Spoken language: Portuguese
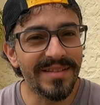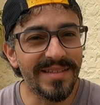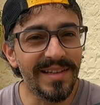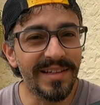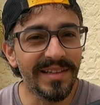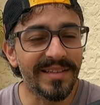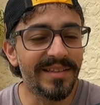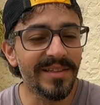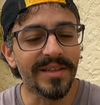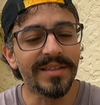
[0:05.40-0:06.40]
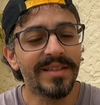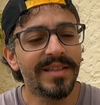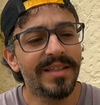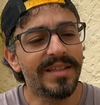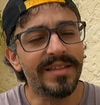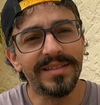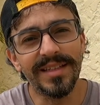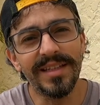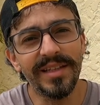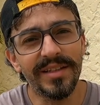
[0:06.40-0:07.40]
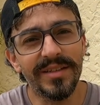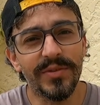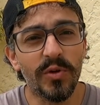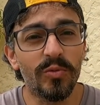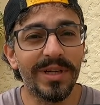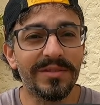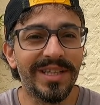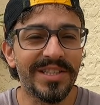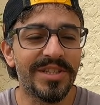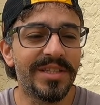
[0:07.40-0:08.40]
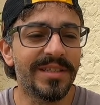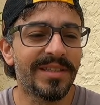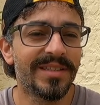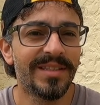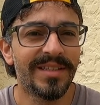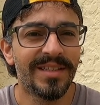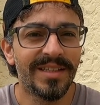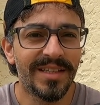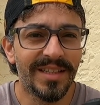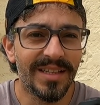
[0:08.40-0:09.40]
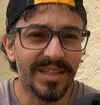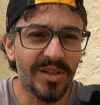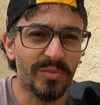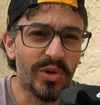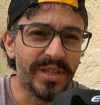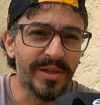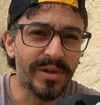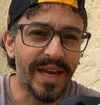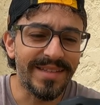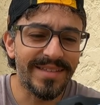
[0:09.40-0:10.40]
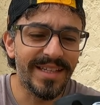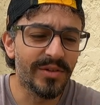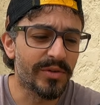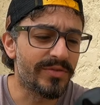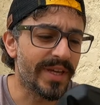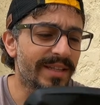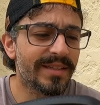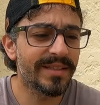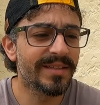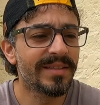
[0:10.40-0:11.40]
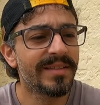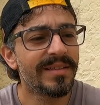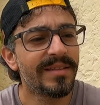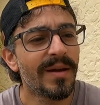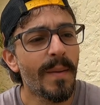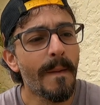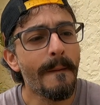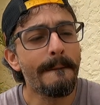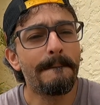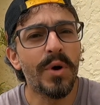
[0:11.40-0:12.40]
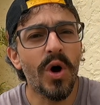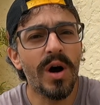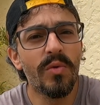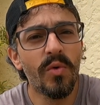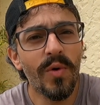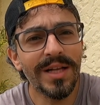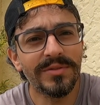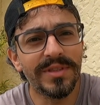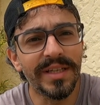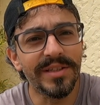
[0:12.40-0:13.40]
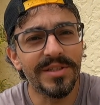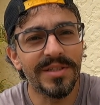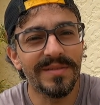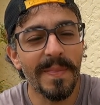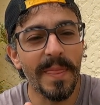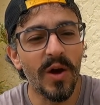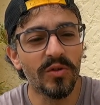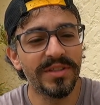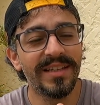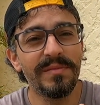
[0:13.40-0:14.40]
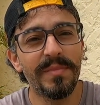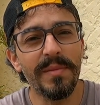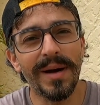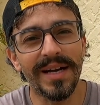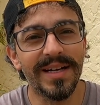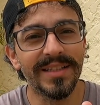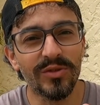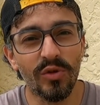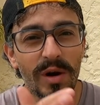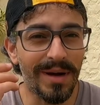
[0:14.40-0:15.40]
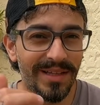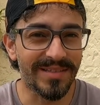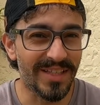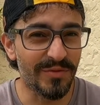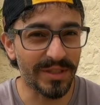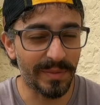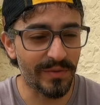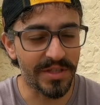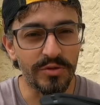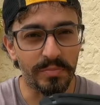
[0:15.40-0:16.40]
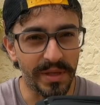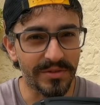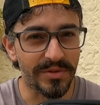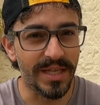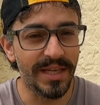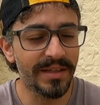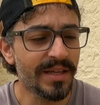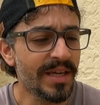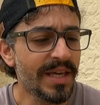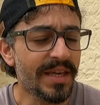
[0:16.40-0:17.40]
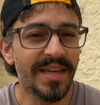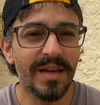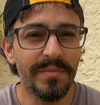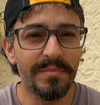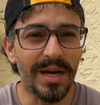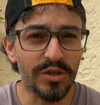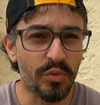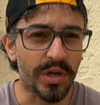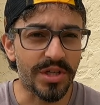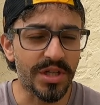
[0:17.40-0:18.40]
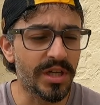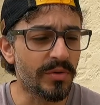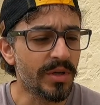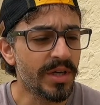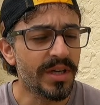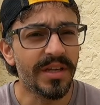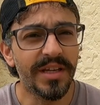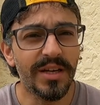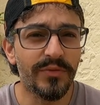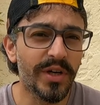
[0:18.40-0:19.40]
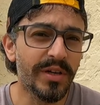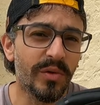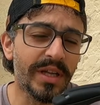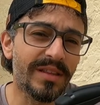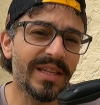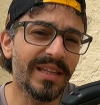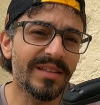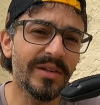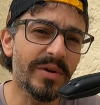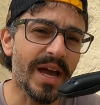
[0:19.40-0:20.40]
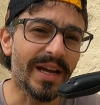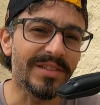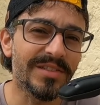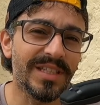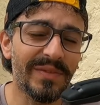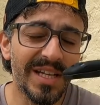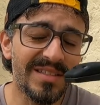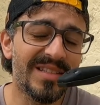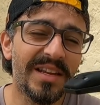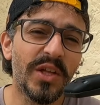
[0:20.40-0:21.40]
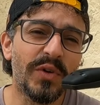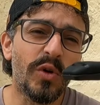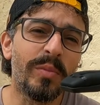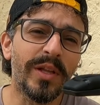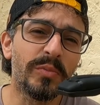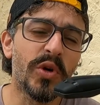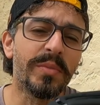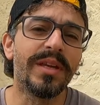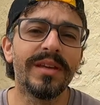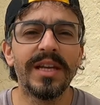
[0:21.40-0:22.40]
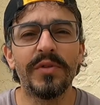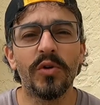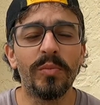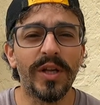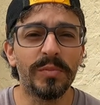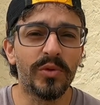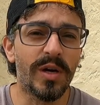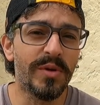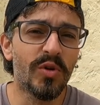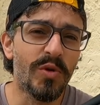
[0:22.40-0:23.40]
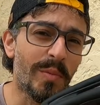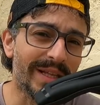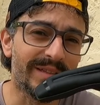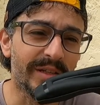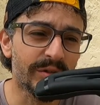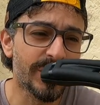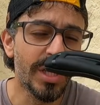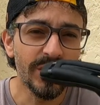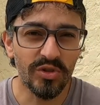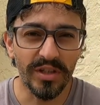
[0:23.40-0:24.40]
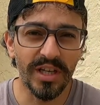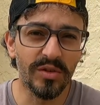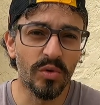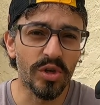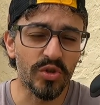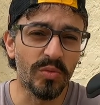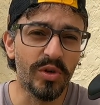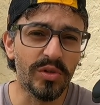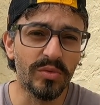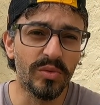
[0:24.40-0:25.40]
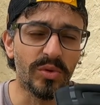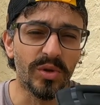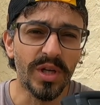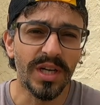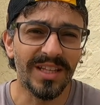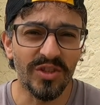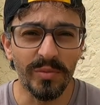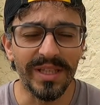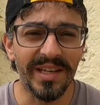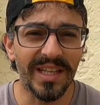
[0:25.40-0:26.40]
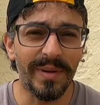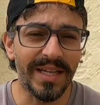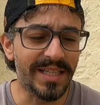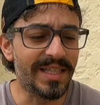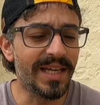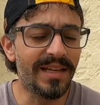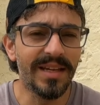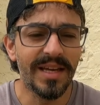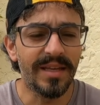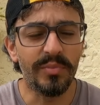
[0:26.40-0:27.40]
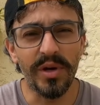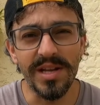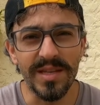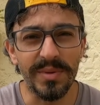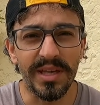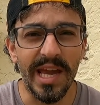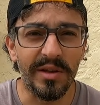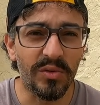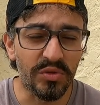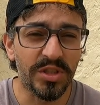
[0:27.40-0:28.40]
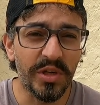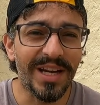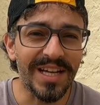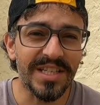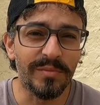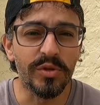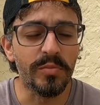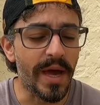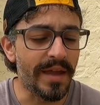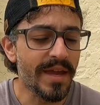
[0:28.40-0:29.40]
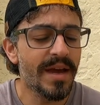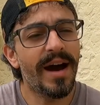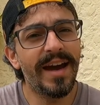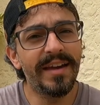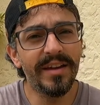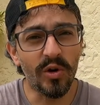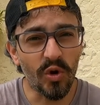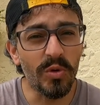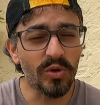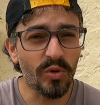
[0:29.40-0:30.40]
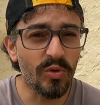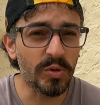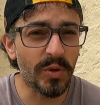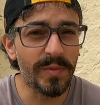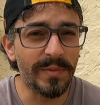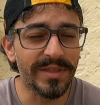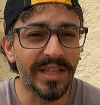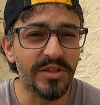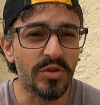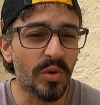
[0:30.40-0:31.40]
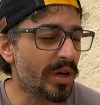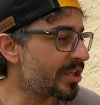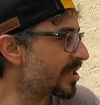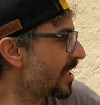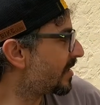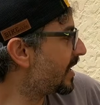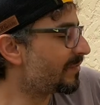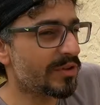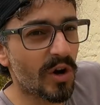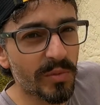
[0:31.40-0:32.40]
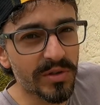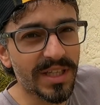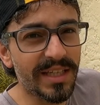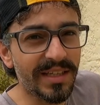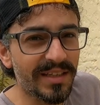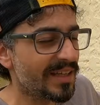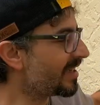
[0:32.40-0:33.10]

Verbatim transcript: esse selim aqui, ó. Esse selim foi comprado na China, que é o modelo EC90 Pro 143. É um selim bem bacana, eu tô com a balança ali, vou mostrar pra vocês o peso dele. E ele é mais curtinho e ele foi R$ 81,00. Na verdade, esse selim não foi comprado por mim, ele foi comprado por um amigo meu, Matheus, só que ele não gostou muito do, da geometria da bike dele por ele ser pequeno, ele não conseguiu encaixar muito bem. Aí, eu, como eu tô com alguns problemas aí de dores devido ao meu selim,